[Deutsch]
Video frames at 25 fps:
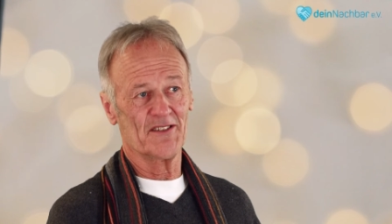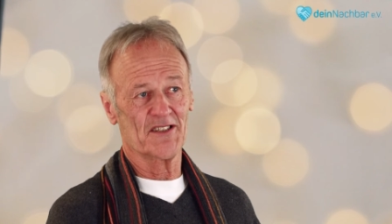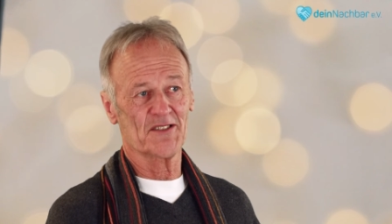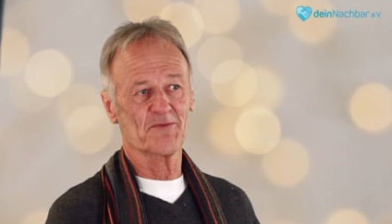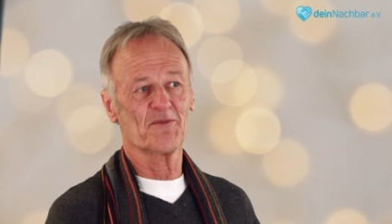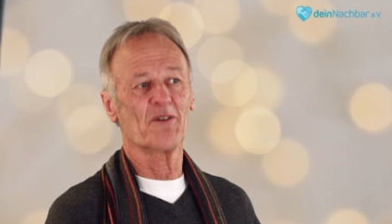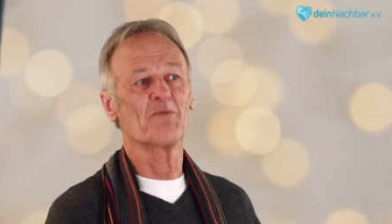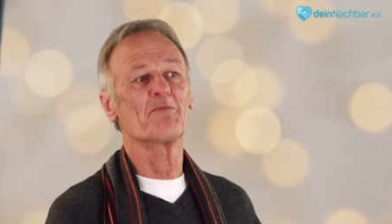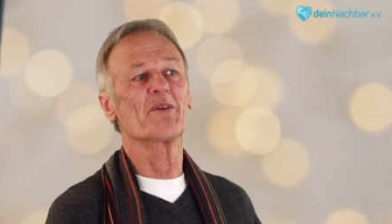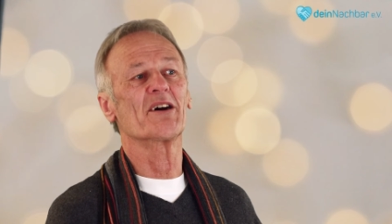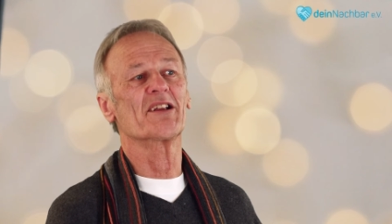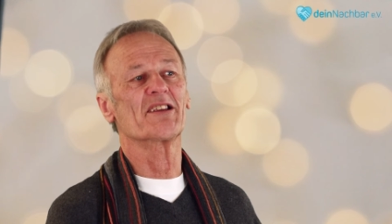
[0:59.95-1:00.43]
das
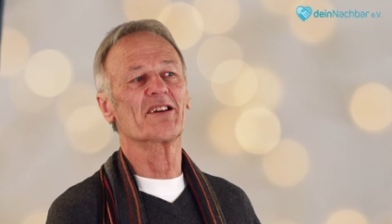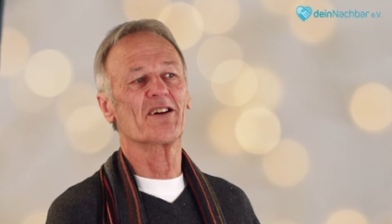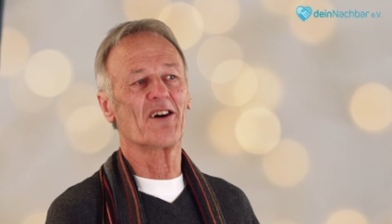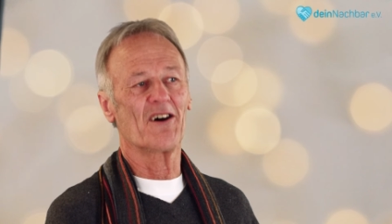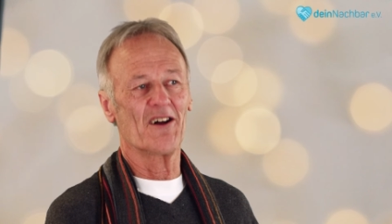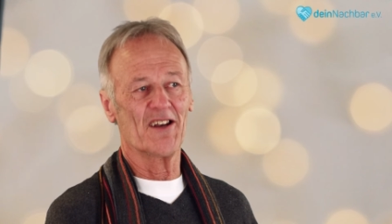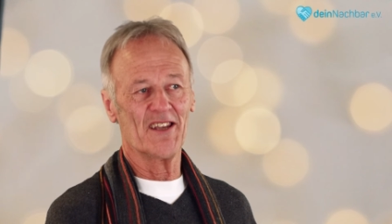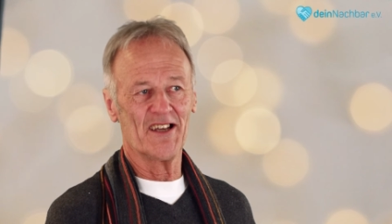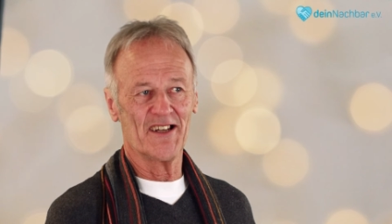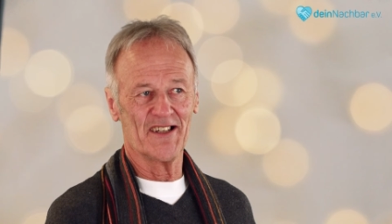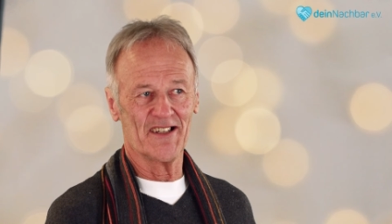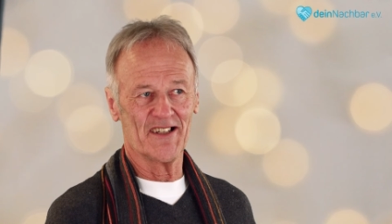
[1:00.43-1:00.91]
war meine
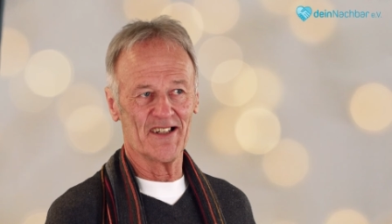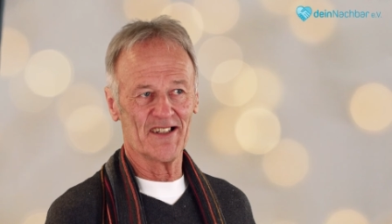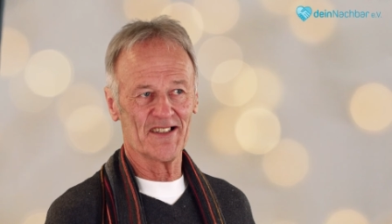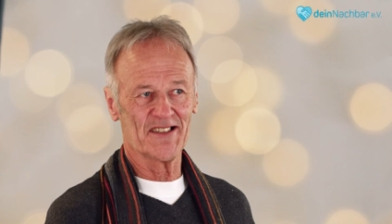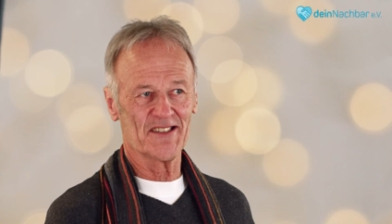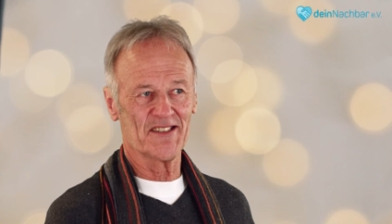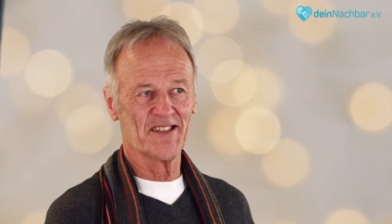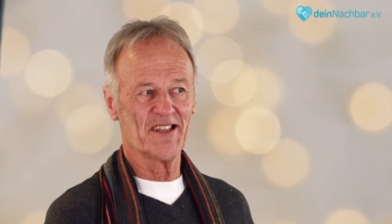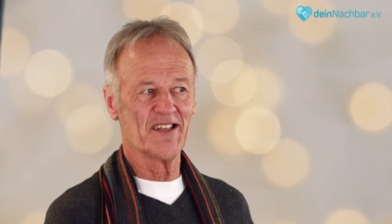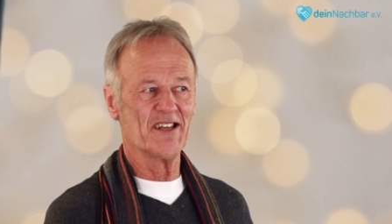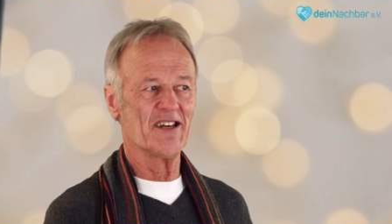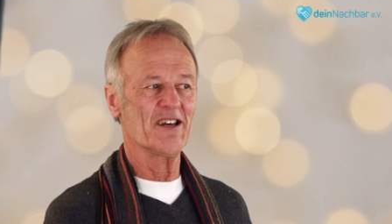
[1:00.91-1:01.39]

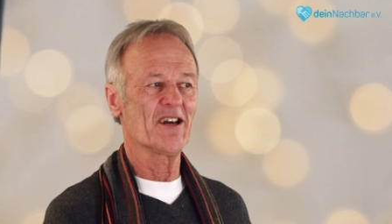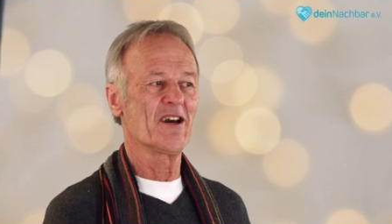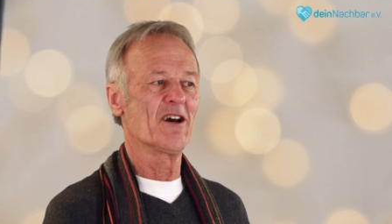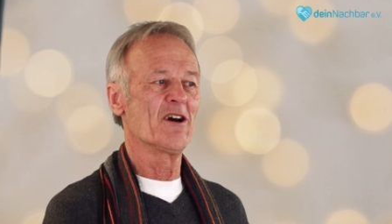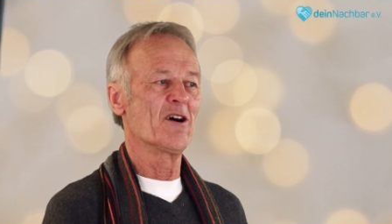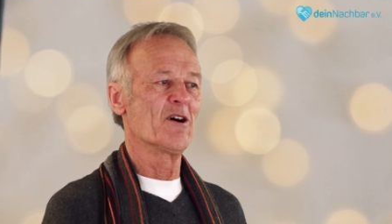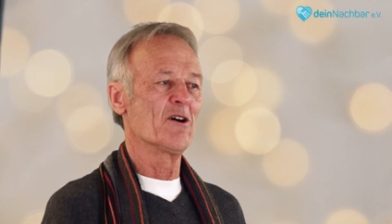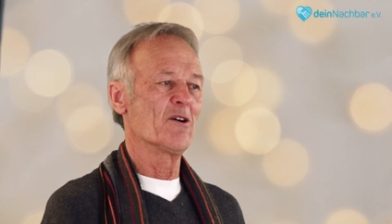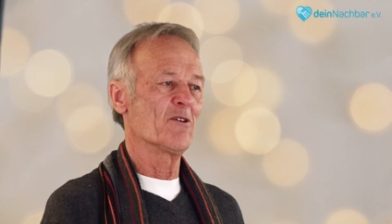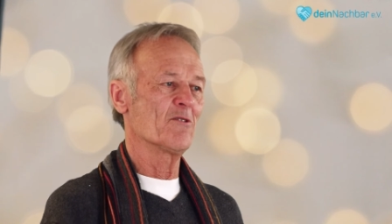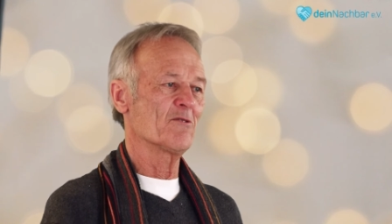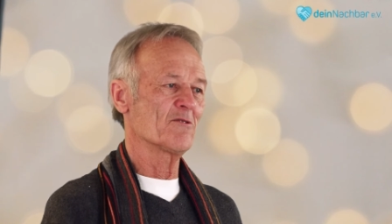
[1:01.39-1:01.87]
allererste.
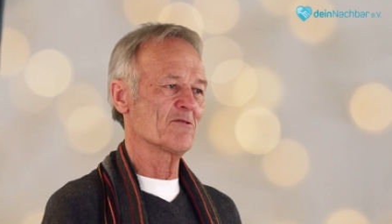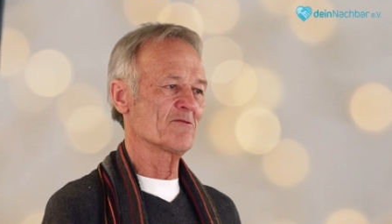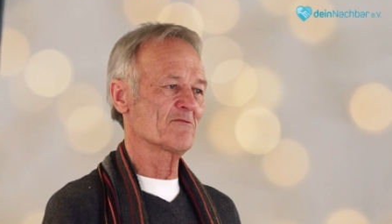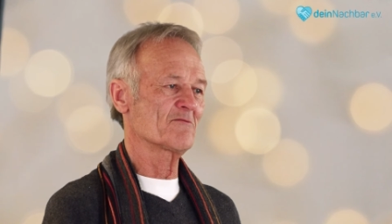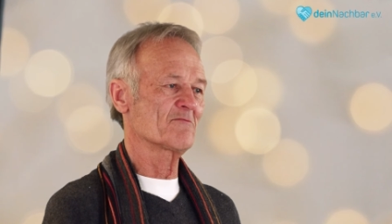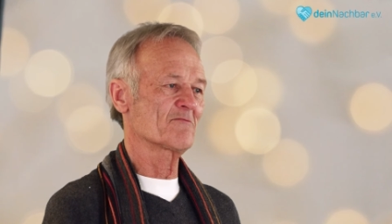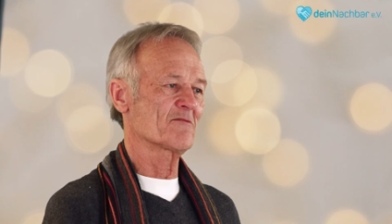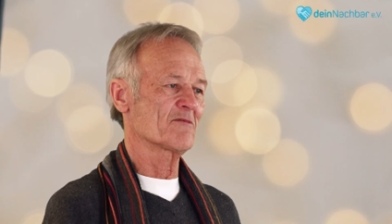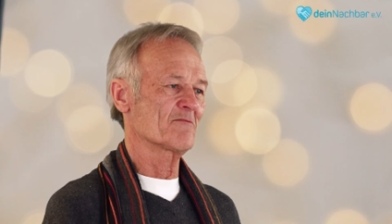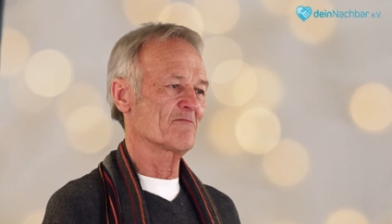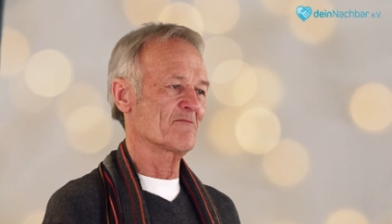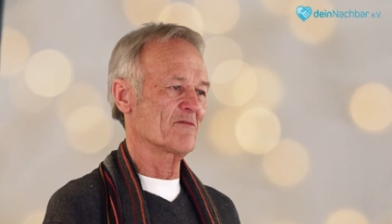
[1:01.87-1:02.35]

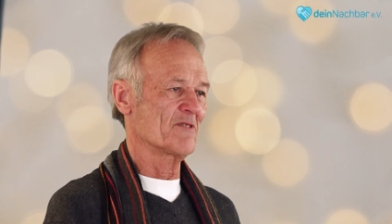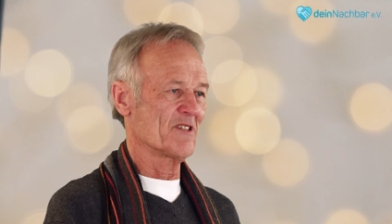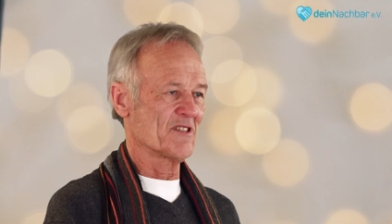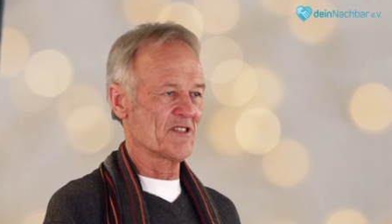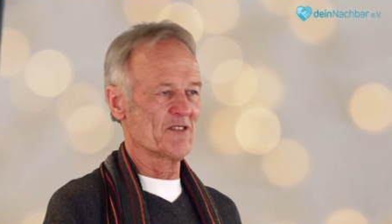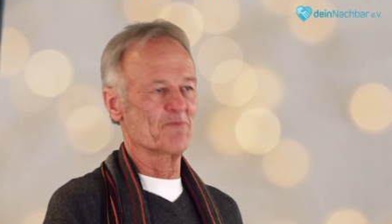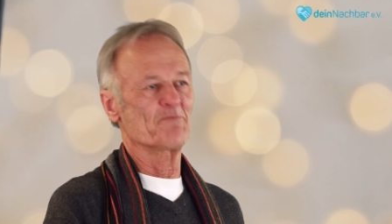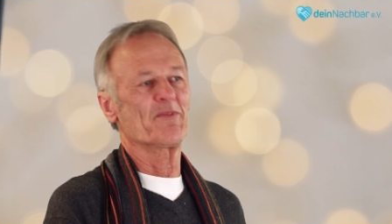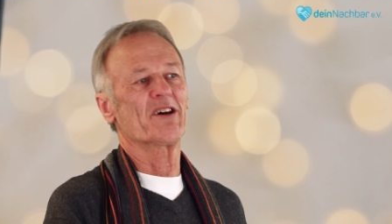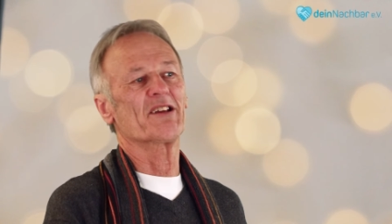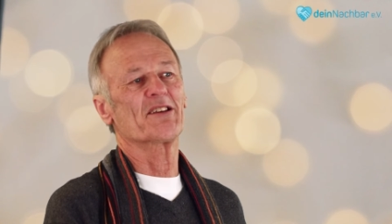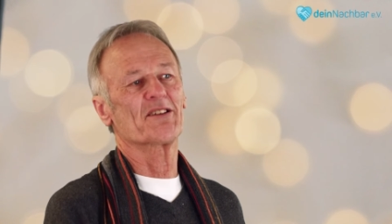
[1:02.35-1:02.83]
Und
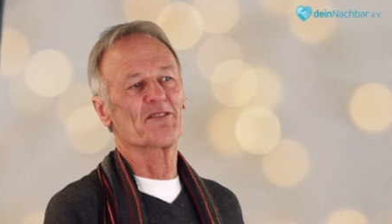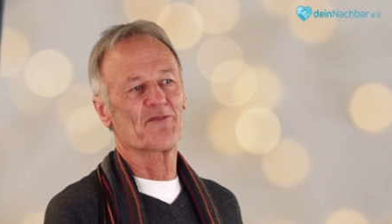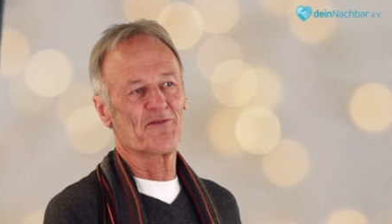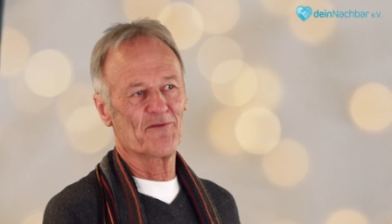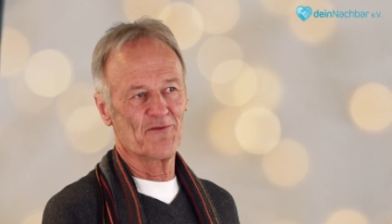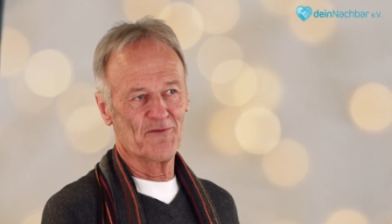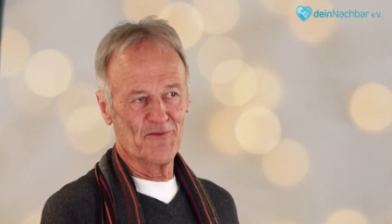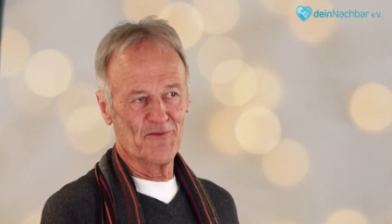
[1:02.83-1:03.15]
jetzt meine